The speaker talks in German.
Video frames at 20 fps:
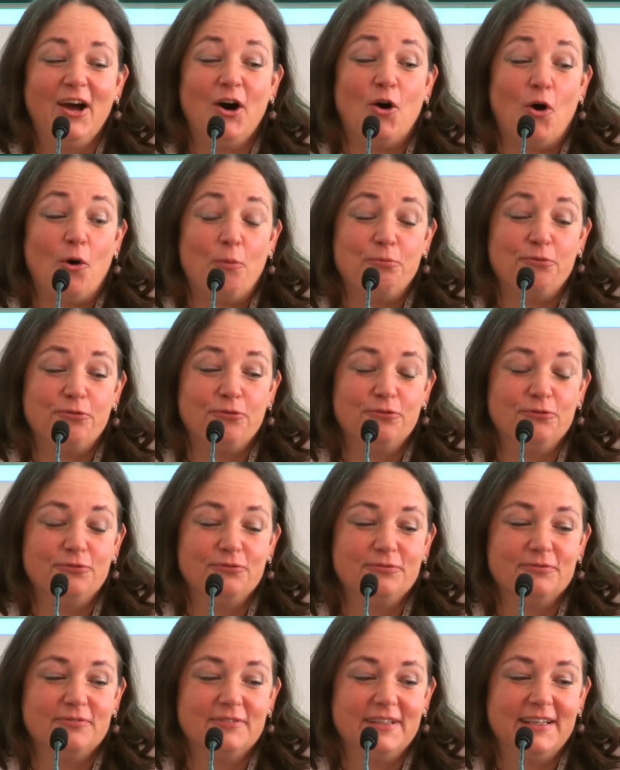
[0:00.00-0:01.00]
Hopfen
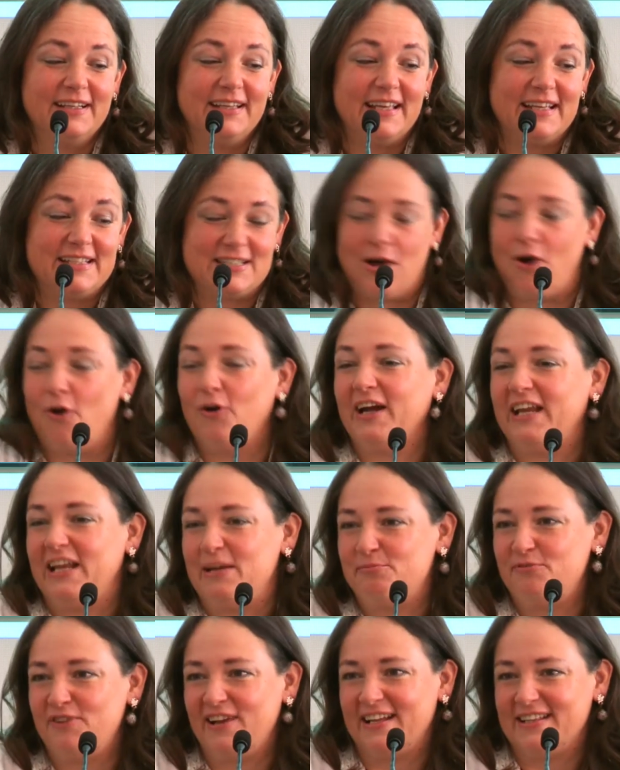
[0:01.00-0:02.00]
ist auch eine
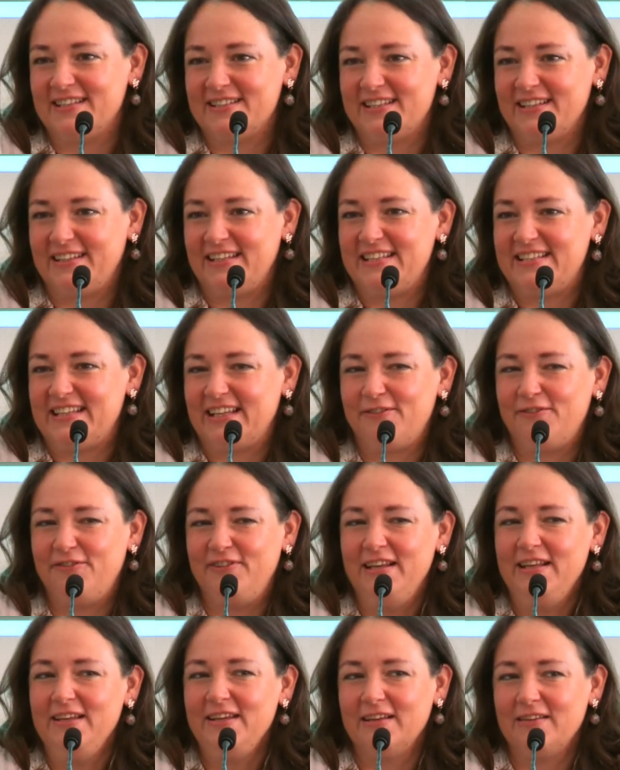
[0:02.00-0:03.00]
Pflanze, die seit
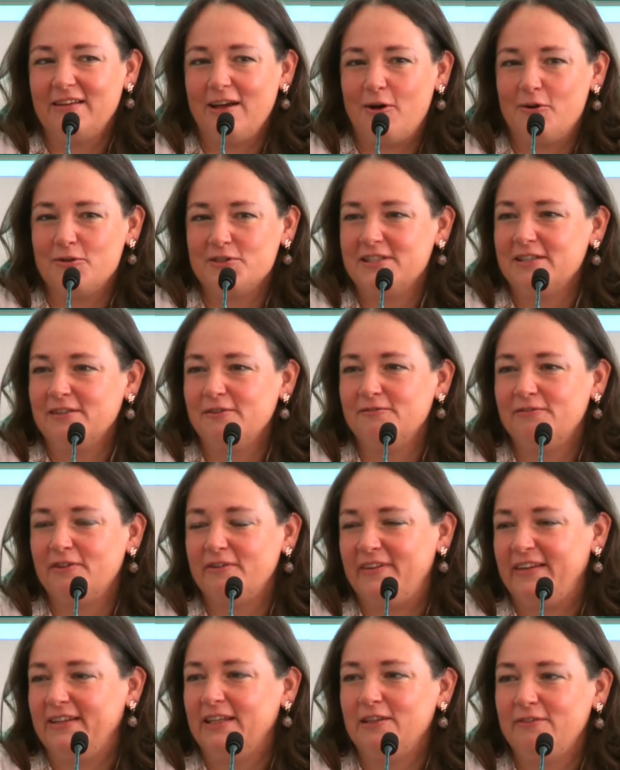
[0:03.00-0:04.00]
vielen Jahrtausenden
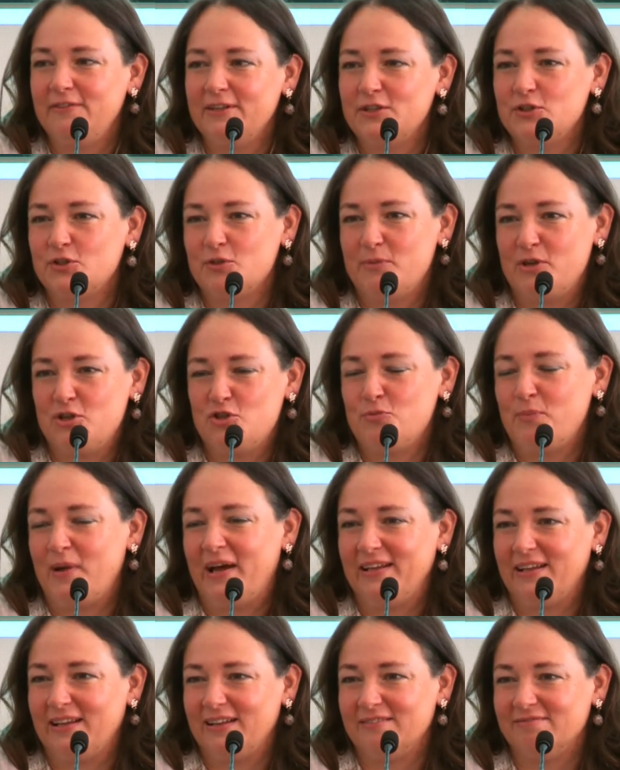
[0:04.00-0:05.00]
verwendet wird zum
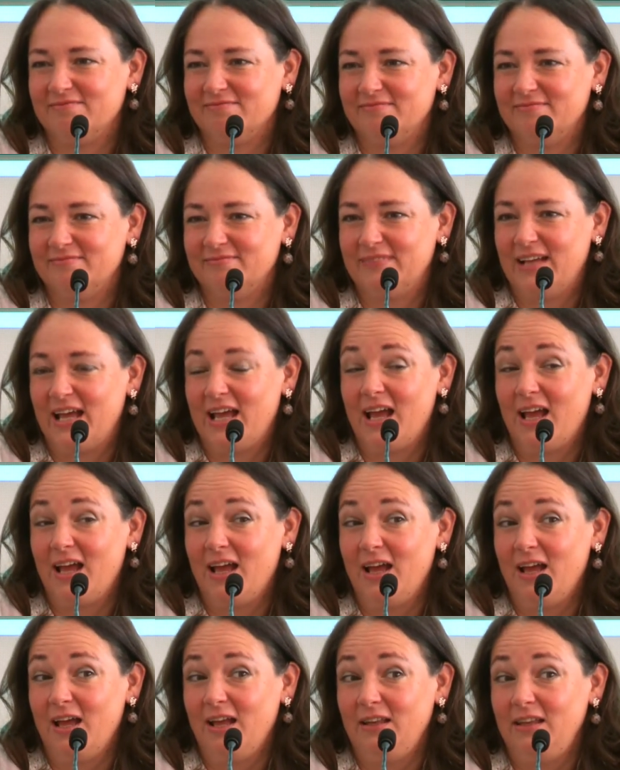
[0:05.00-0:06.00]
Entspannen.
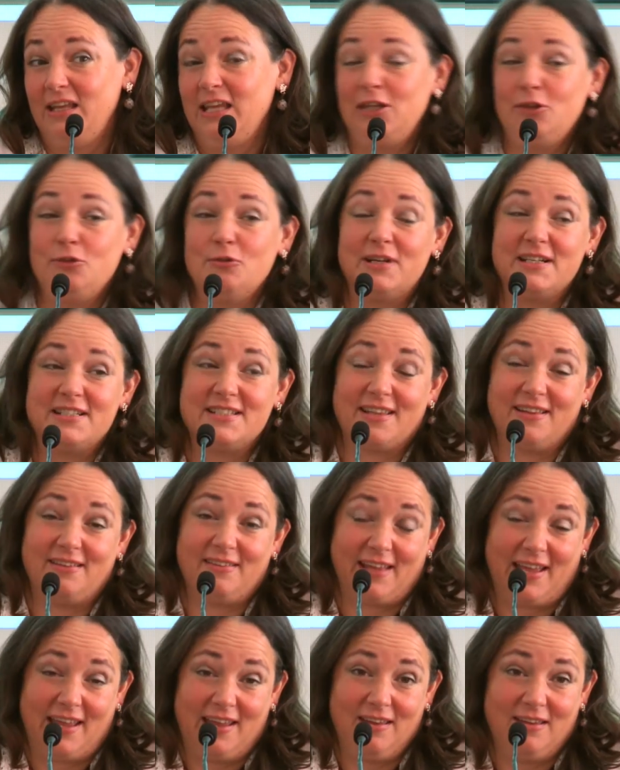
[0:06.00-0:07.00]
Nicht nur als
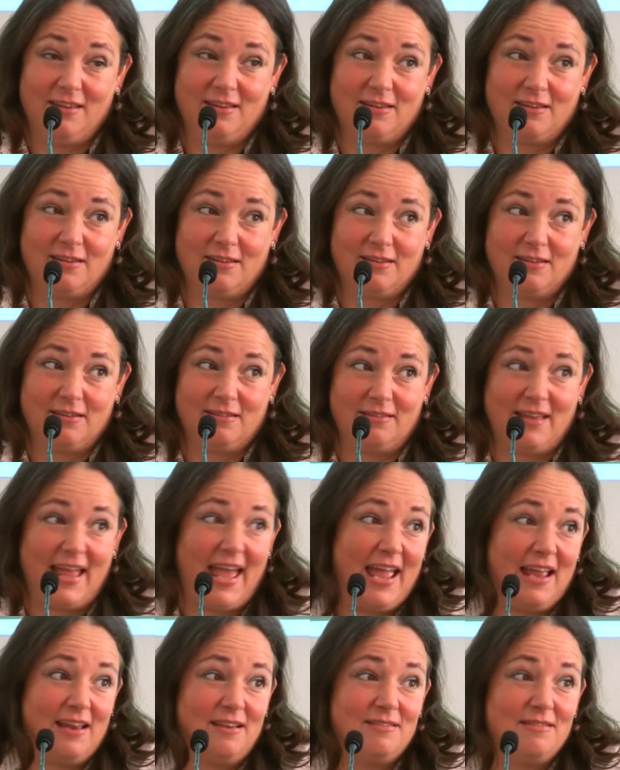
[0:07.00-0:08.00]
Getränk,
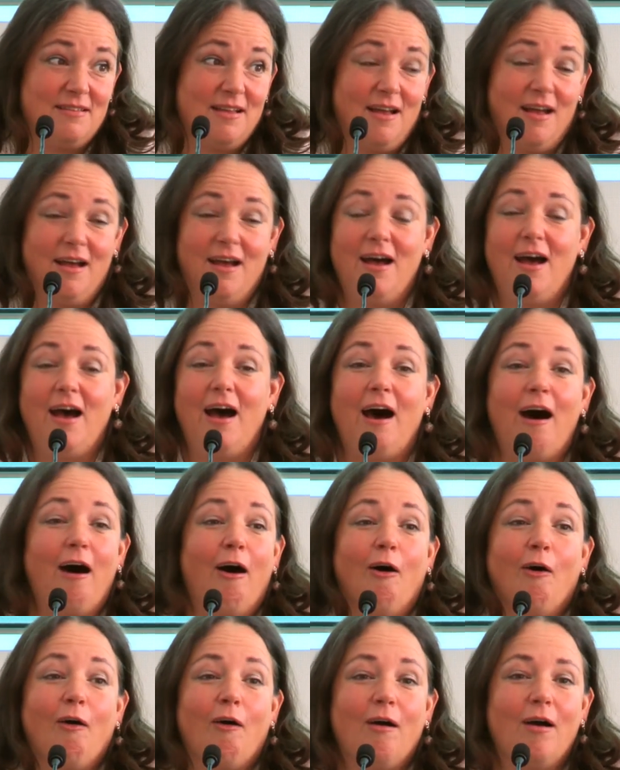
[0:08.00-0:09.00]
nein,
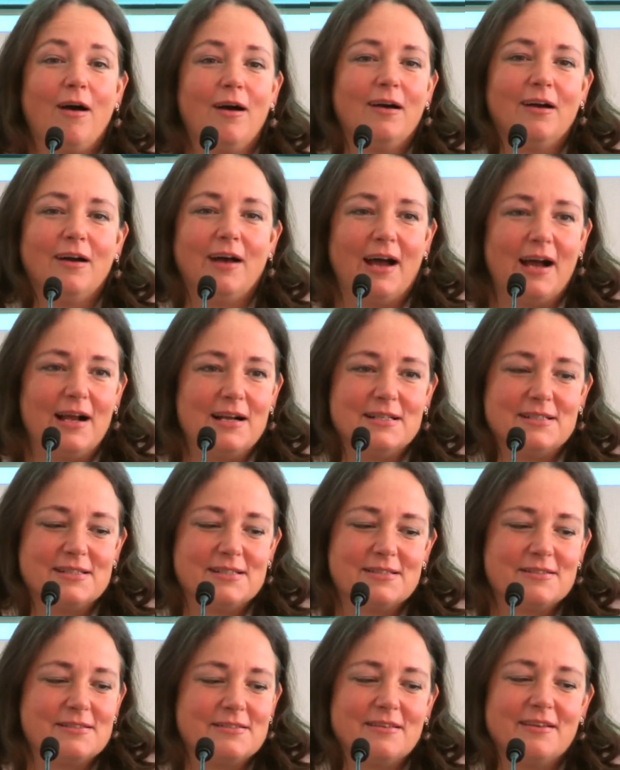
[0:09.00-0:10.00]
auch
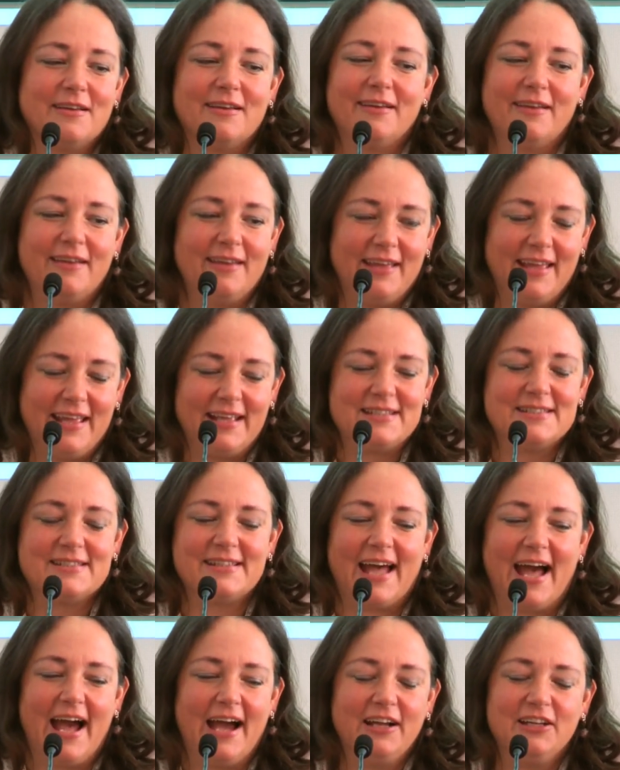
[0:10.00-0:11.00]
als
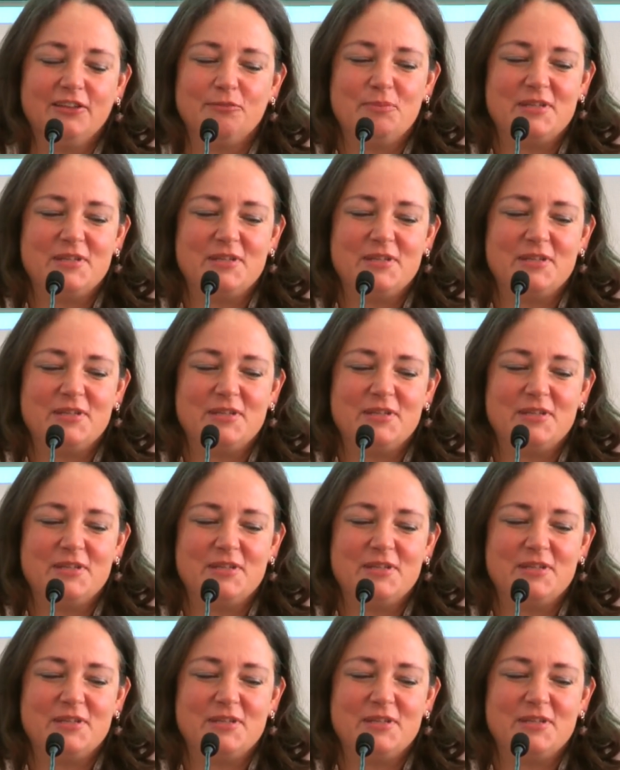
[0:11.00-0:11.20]
Extrakt